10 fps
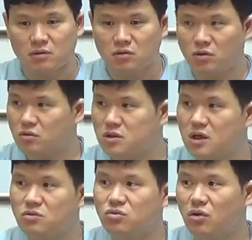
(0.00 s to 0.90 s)
예, 연기
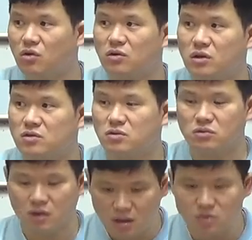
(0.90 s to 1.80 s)
체인으로 연결돼
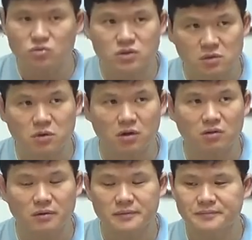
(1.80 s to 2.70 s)
있어. 계속
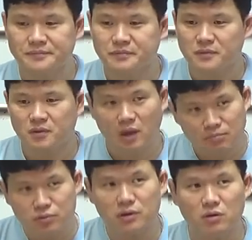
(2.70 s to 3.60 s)
치면 다
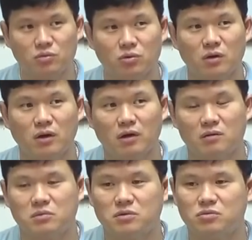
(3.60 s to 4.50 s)
풀리고 또 이래.
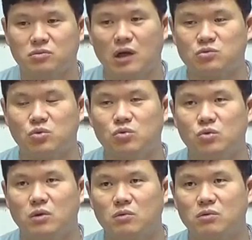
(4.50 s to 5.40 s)
이것도 다
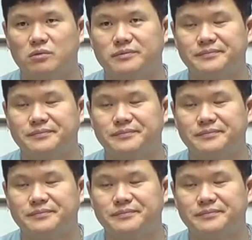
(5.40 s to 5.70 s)
조여줘야 되고.